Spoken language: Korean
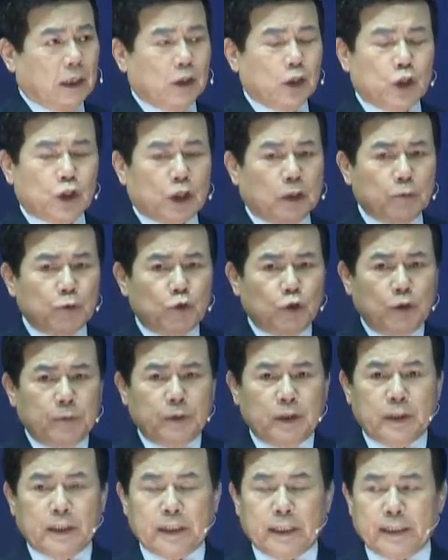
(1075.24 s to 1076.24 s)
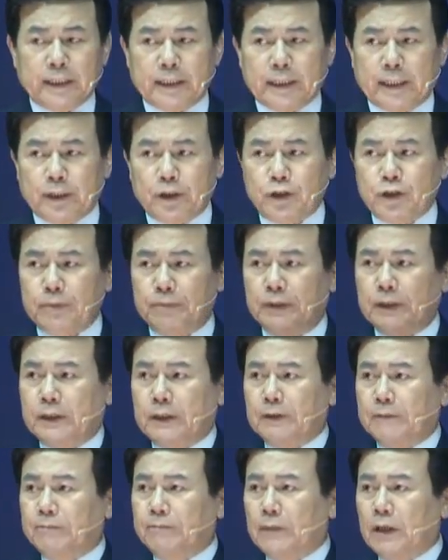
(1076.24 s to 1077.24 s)
이 사람 은 주님을 기다리지
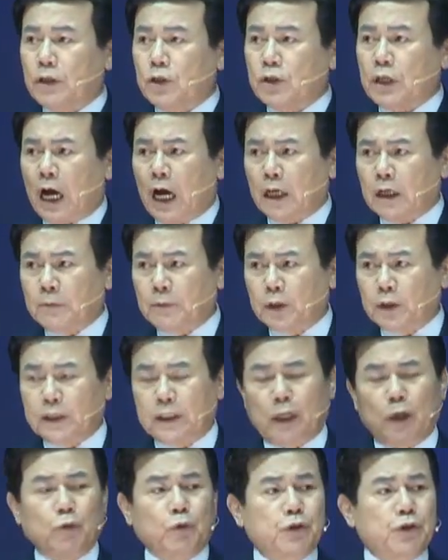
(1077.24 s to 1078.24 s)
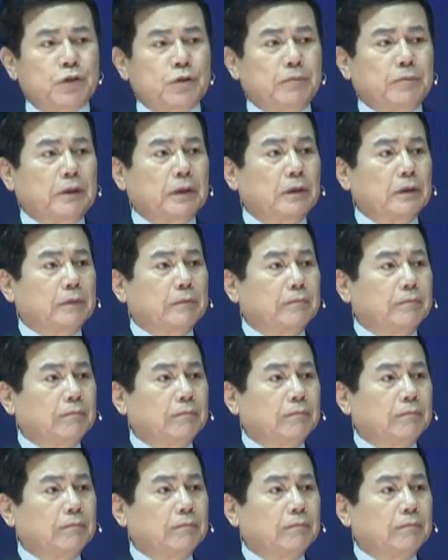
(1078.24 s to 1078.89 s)
않았습니다. 사람을 기다리고 있습니다.